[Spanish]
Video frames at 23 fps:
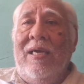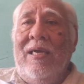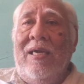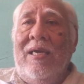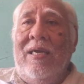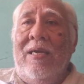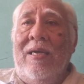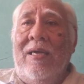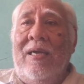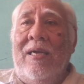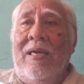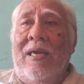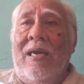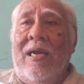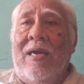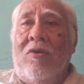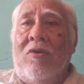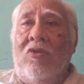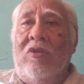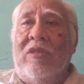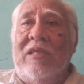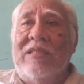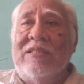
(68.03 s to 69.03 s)
en la
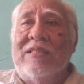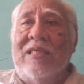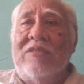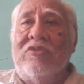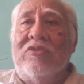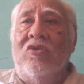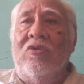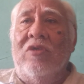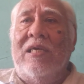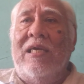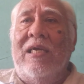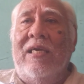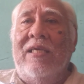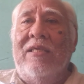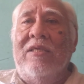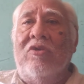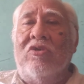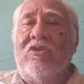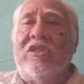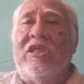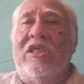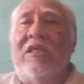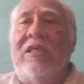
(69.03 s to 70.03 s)
contestación que le
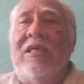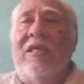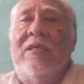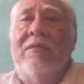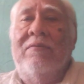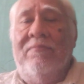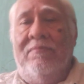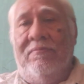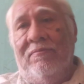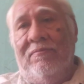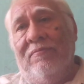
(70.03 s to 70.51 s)
dio China